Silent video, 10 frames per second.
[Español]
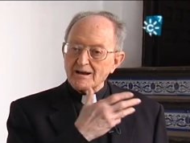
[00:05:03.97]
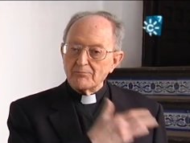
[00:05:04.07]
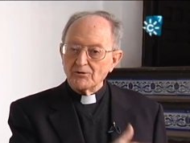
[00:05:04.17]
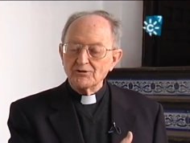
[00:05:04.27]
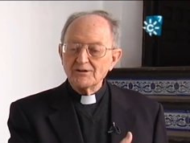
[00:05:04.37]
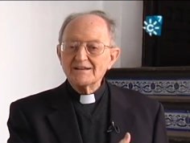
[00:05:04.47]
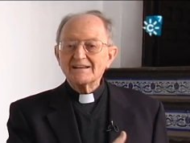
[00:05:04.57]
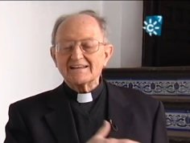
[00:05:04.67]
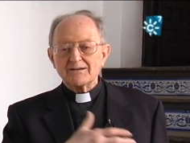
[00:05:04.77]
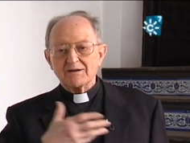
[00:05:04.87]
Japón
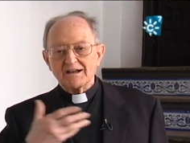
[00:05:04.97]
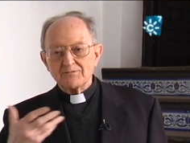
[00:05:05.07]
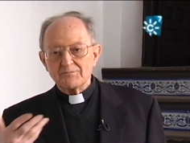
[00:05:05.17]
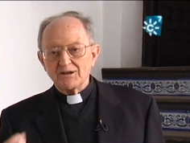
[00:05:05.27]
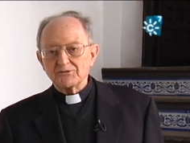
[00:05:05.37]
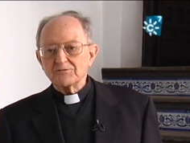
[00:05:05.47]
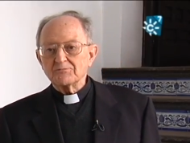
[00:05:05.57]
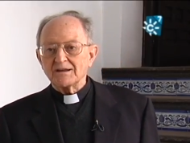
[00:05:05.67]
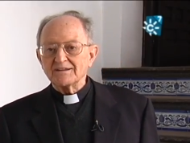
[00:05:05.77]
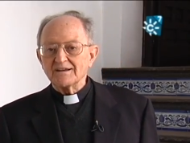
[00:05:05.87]
que me han enviado a
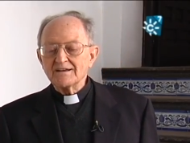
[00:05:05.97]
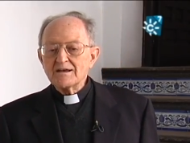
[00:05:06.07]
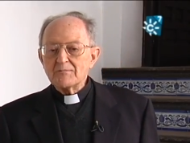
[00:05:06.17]
España.